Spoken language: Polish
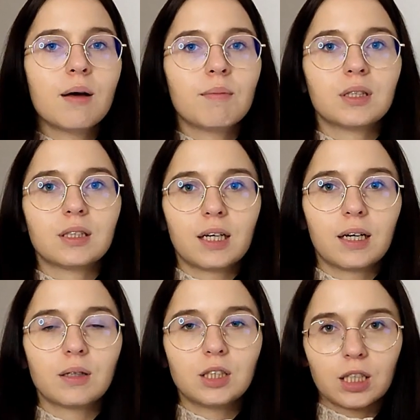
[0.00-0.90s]

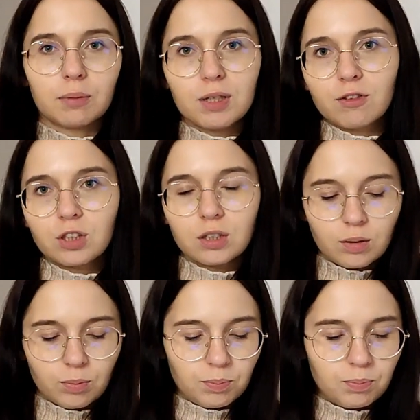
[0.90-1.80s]
Będzie dzisiaj
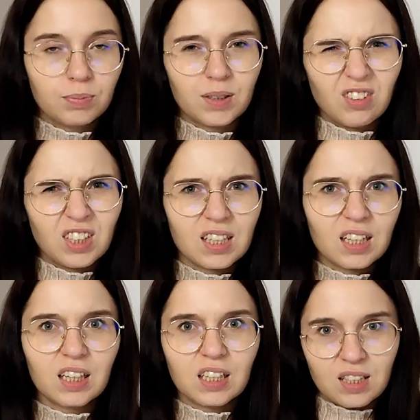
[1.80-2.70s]
pierwszy, pierwsze
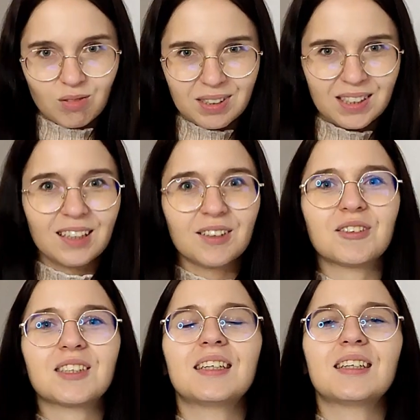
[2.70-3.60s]
zadanie z readingu,
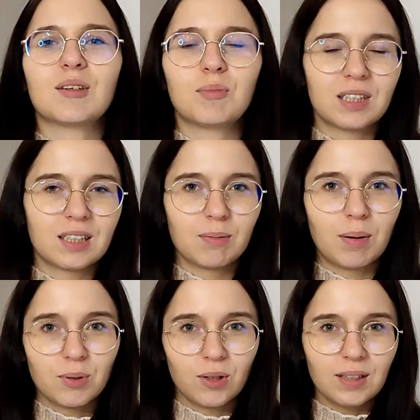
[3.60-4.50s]
czyli to będzie
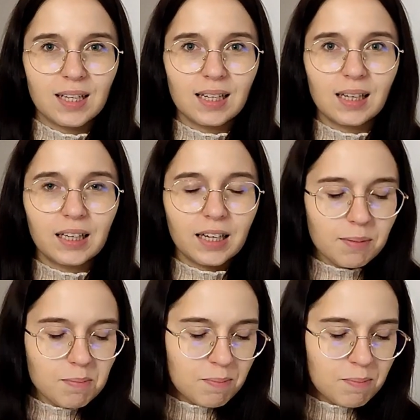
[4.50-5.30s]
chyba piąte zadanie,